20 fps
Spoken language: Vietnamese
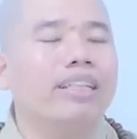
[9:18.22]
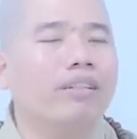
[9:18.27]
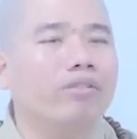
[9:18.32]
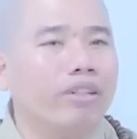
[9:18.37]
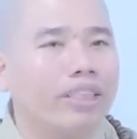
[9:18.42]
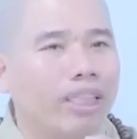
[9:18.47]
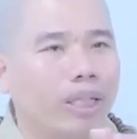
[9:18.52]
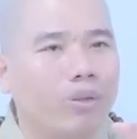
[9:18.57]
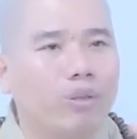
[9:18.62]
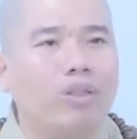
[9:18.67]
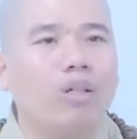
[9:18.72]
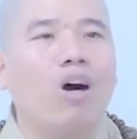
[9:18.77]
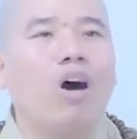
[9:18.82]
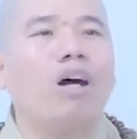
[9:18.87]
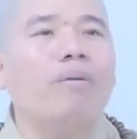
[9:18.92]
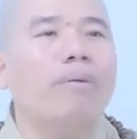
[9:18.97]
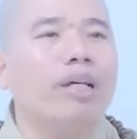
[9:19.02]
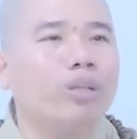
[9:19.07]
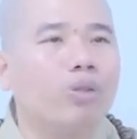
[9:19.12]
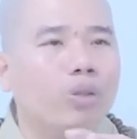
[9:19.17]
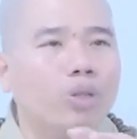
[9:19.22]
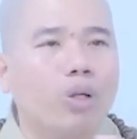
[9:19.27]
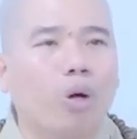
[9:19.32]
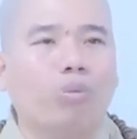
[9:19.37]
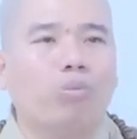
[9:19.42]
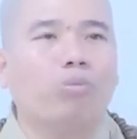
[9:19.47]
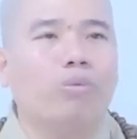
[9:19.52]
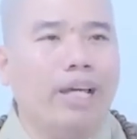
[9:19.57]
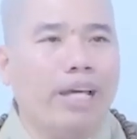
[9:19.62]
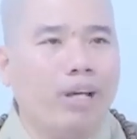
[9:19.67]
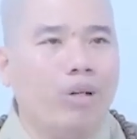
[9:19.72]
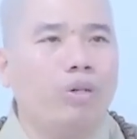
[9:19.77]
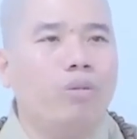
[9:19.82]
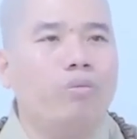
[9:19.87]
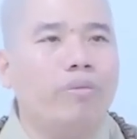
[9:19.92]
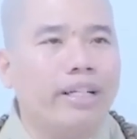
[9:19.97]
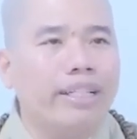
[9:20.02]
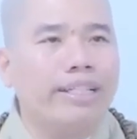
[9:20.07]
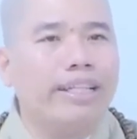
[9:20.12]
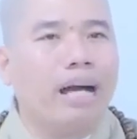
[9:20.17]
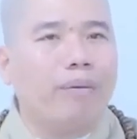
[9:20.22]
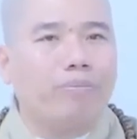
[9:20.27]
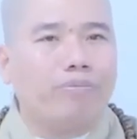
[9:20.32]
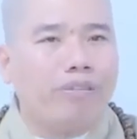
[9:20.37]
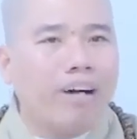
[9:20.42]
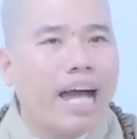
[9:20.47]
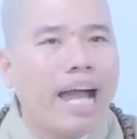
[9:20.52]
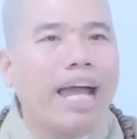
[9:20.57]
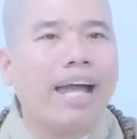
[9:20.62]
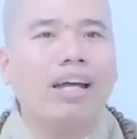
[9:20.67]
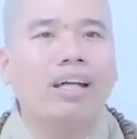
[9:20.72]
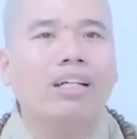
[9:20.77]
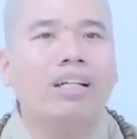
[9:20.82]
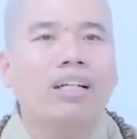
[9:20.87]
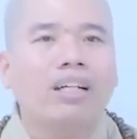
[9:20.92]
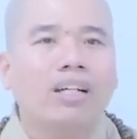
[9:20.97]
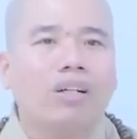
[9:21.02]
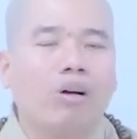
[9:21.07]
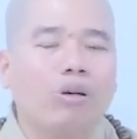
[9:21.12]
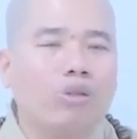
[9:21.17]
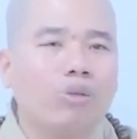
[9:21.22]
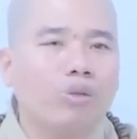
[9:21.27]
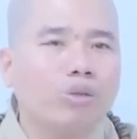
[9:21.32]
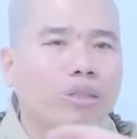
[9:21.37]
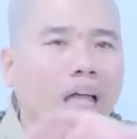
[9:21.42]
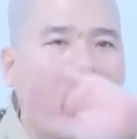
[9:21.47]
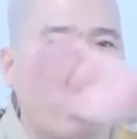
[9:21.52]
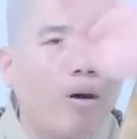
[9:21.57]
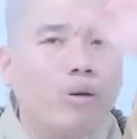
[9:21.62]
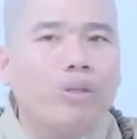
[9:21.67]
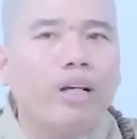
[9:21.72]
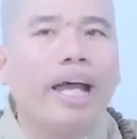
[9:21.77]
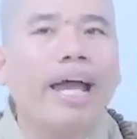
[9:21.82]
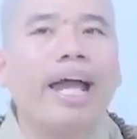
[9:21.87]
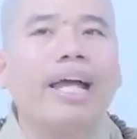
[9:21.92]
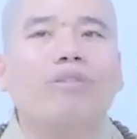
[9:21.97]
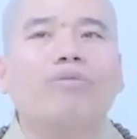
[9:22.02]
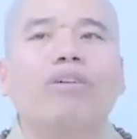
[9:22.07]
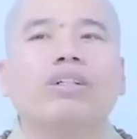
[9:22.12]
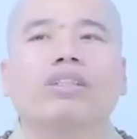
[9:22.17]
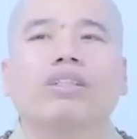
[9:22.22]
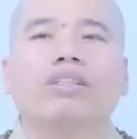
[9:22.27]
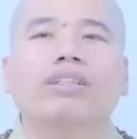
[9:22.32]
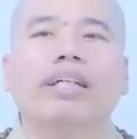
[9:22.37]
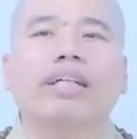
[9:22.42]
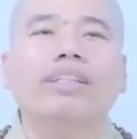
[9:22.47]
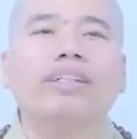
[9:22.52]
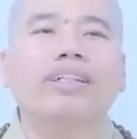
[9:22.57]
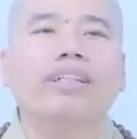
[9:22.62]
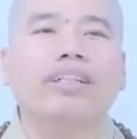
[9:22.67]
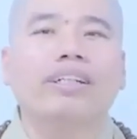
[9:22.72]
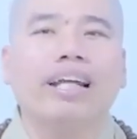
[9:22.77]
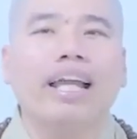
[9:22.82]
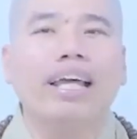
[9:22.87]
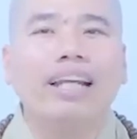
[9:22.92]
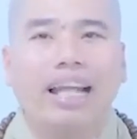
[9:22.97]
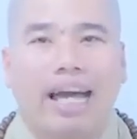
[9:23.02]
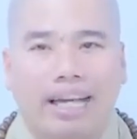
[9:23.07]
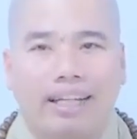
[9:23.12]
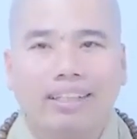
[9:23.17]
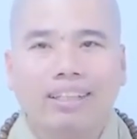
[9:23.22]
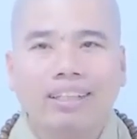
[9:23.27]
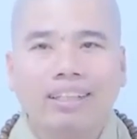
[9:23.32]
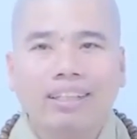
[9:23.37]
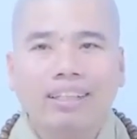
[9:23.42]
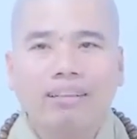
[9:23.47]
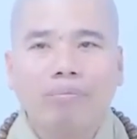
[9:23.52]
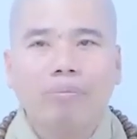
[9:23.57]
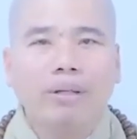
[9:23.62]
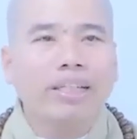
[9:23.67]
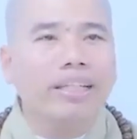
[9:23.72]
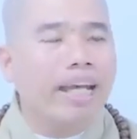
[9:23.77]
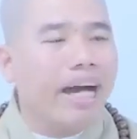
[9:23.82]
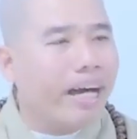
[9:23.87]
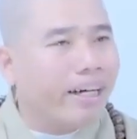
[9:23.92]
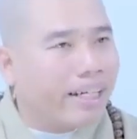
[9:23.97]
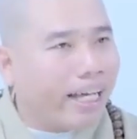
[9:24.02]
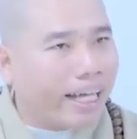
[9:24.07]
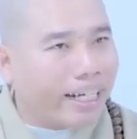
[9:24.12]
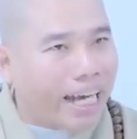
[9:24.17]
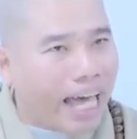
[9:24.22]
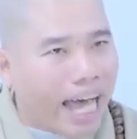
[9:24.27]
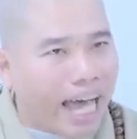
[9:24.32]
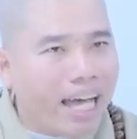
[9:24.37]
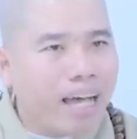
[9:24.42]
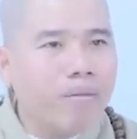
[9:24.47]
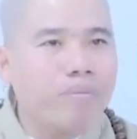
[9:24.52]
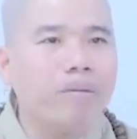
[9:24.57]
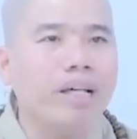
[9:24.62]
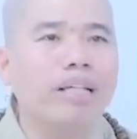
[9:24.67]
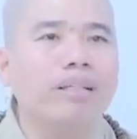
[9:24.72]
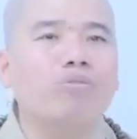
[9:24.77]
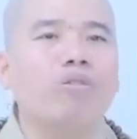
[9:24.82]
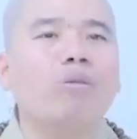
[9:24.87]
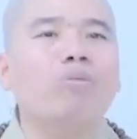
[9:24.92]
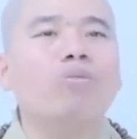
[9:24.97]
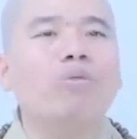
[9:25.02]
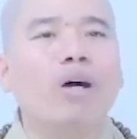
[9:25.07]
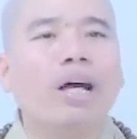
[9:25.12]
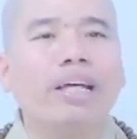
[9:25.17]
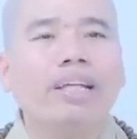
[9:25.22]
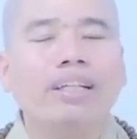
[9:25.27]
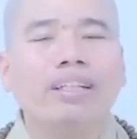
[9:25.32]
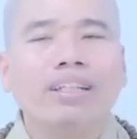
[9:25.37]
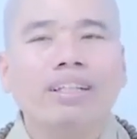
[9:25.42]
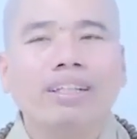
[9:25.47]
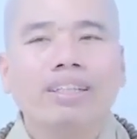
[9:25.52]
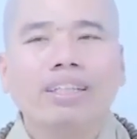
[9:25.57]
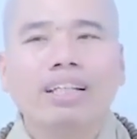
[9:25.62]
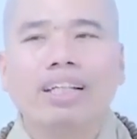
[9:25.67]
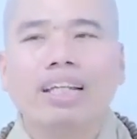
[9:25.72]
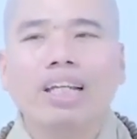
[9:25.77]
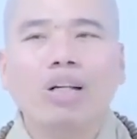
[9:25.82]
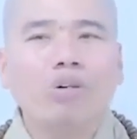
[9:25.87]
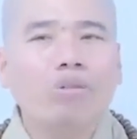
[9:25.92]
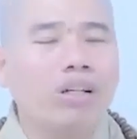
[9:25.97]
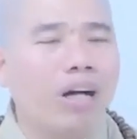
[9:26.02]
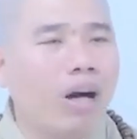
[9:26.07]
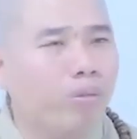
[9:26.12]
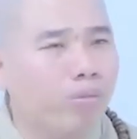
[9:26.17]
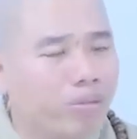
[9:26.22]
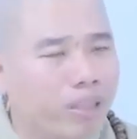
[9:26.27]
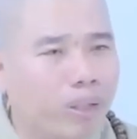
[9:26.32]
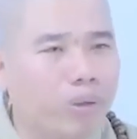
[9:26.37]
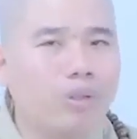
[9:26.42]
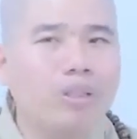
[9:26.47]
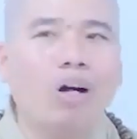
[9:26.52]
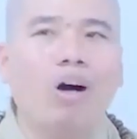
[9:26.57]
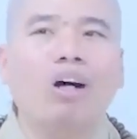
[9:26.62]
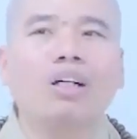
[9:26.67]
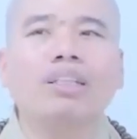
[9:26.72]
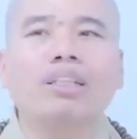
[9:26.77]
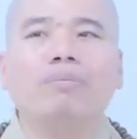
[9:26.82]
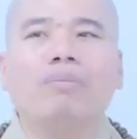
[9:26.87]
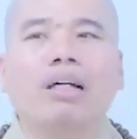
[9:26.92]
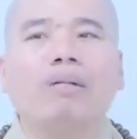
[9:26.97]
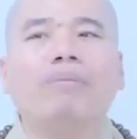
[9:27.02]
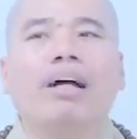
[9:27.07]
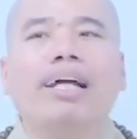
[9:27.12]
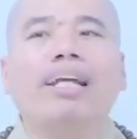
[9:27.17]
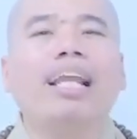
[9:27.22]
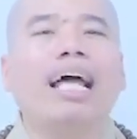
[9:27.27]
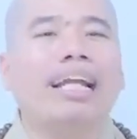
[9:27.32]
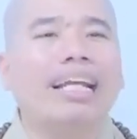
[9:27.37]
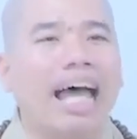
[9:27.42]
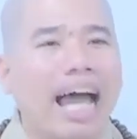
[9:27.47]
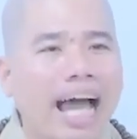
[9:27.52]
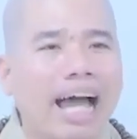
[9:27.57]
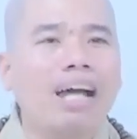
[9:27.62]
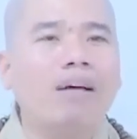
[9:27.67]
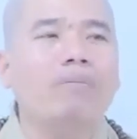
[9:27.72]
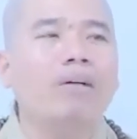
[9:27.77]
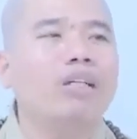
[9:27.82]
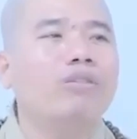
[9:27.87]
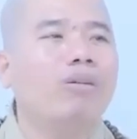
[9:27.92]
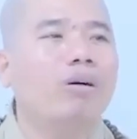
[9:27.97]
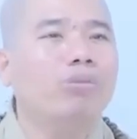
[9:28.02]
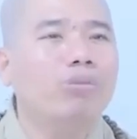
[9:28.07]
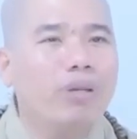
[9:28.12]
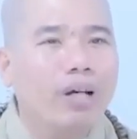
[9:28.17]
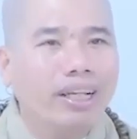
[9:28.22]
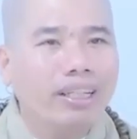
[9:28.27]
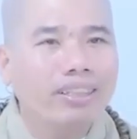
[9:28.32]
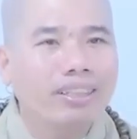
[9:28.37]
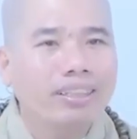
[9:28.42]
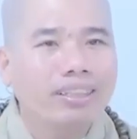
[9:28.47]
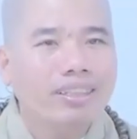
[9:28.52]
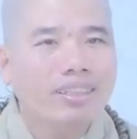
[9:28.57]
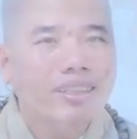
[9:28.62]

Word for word: ra nhưng phải chịu khó bị tôi đục đẽo bị đập phá rồi tôi tạo ra hai pho tượng để cho người lễ lại bây giờ là đá bị phóng quế nhưng nếu không chịu khó thì mãi mãi là đá bị phóng quế